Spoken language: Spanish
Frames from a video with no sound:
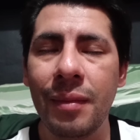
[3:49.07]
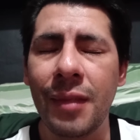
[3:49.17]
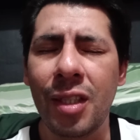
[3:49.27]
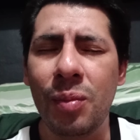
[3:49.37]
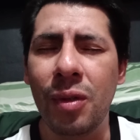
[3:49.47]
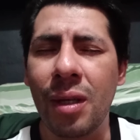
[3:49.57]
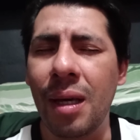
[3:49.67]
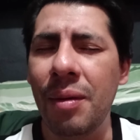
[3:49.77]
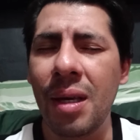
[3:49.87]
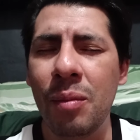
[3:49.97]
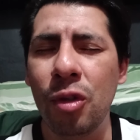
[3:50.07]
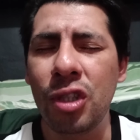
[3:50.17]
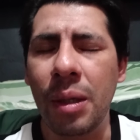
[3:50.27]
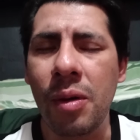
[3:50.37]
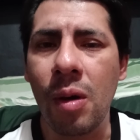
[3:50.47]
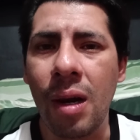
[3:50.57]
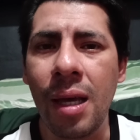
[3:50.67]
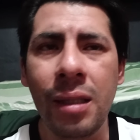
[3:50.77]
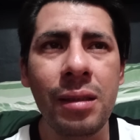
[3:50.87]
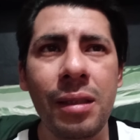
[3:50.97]
Y es porque había mucha
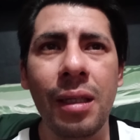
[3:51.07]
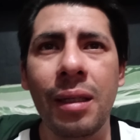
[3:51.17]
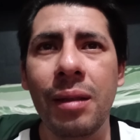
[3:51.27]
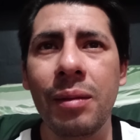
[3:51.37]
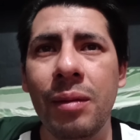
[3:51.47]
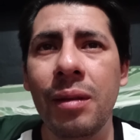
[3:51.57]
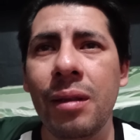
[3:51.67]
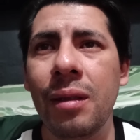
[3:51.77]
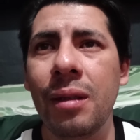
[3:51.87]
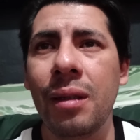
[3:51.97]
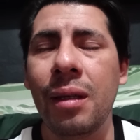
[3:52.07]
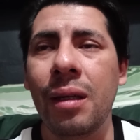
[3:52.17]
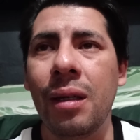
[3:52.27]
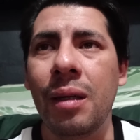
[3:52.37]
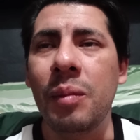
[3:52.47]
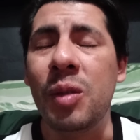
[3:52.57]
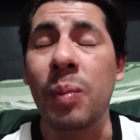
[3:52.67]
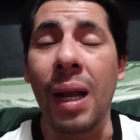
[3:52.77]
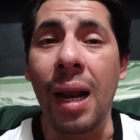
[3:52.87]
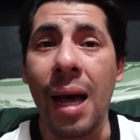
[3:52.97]
violencia, mis
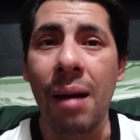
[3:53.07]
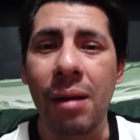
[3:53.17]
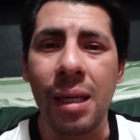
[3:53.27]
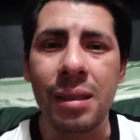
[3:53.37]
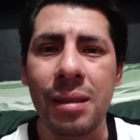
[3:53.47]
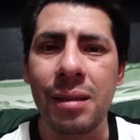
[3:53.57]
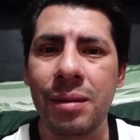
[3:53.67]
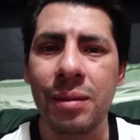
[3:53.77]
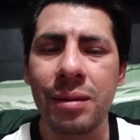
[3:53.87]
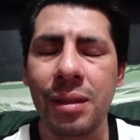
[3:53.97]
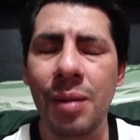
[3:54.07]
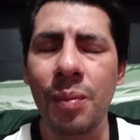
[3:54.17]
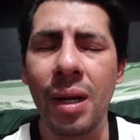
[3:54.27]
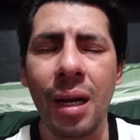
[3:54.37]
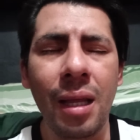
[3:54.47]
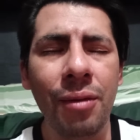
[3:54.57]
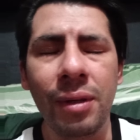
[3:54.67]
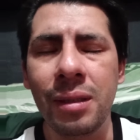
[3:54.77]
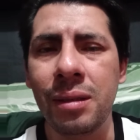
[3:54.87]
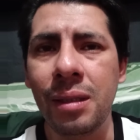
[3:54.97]
palabras, siempre a la
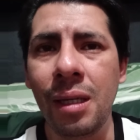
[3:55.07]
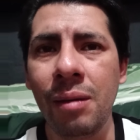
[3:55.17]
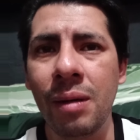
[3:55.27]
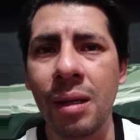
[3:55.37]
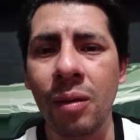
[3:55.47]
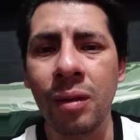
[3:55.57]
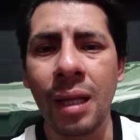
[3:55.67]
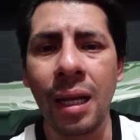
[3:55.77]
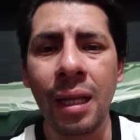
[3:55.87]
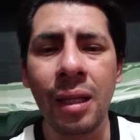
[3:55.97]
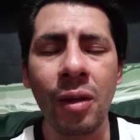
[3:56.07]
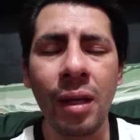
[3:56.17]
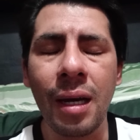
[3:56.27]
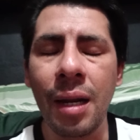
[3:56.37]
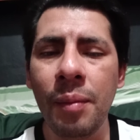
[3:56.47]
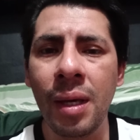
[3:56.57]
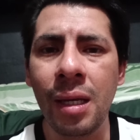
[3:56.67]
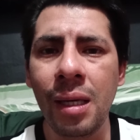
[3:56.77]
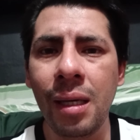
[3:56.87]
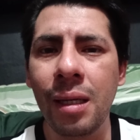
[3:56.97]
defensiva, con tal de no dejarme
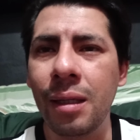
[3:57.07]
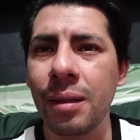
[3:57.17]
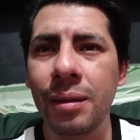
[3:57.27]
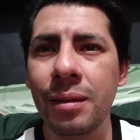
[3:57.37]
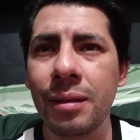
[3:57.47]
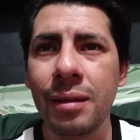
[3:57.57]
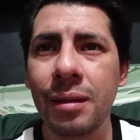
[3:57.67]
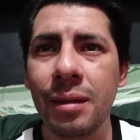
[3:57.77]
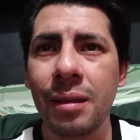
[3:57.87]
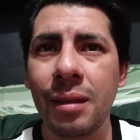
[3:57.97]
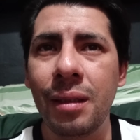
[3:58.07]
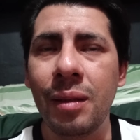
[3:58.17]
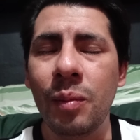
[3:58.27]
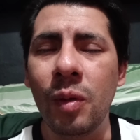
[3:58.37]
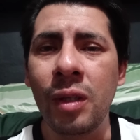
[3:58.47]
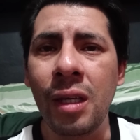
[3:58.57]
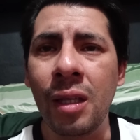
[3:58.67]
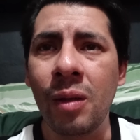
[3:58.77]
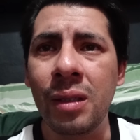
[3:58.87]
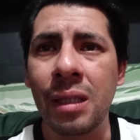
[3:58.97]
herir,
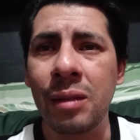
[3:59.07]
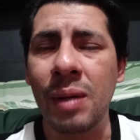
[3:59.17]
poniendo esas